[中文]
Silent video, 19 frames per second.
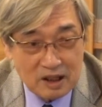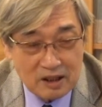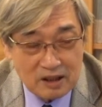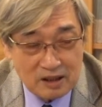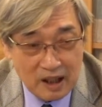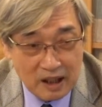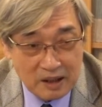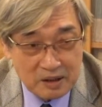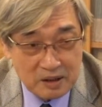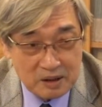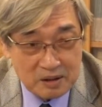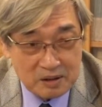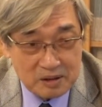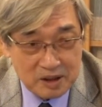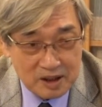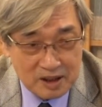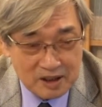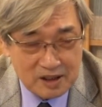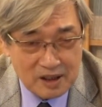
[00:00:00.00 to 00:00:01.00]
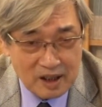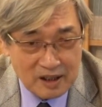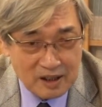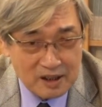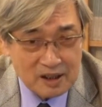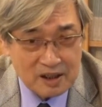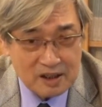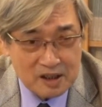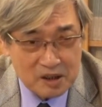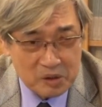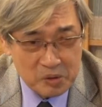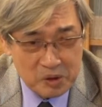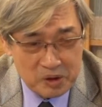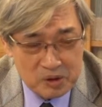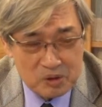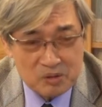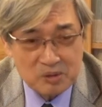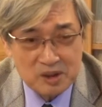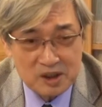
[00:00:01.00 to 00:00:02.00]
然后第三个，各位
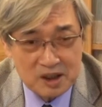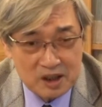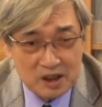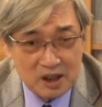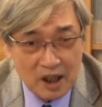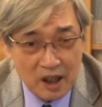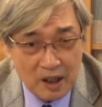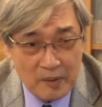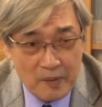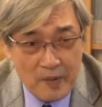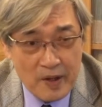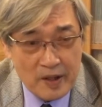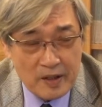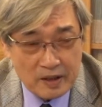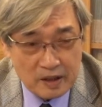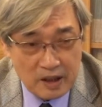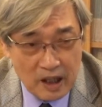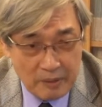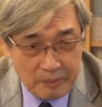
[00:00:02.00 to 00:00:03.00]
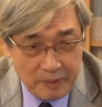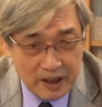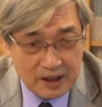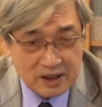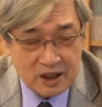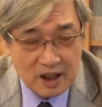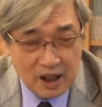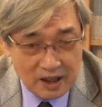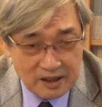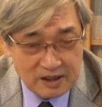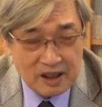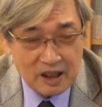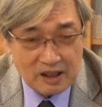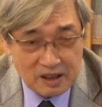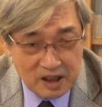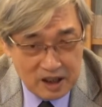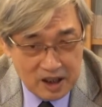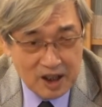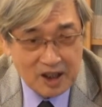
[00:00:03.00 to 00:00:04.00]
注意一下，他把长江
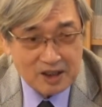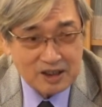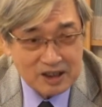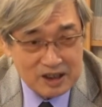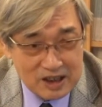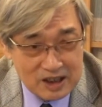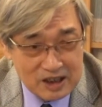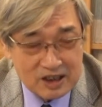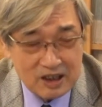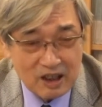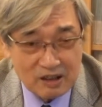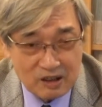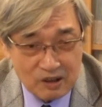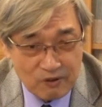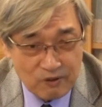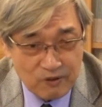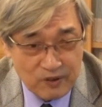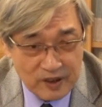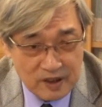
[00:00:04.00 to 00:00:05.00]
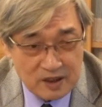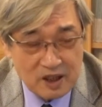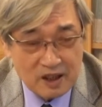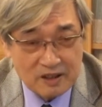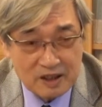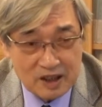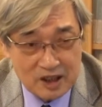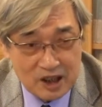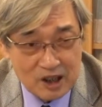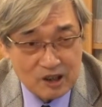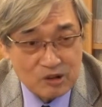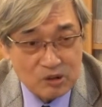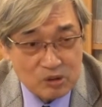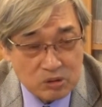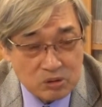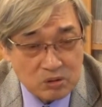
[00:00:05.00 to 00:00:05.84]
的天气讲得非常的清楚，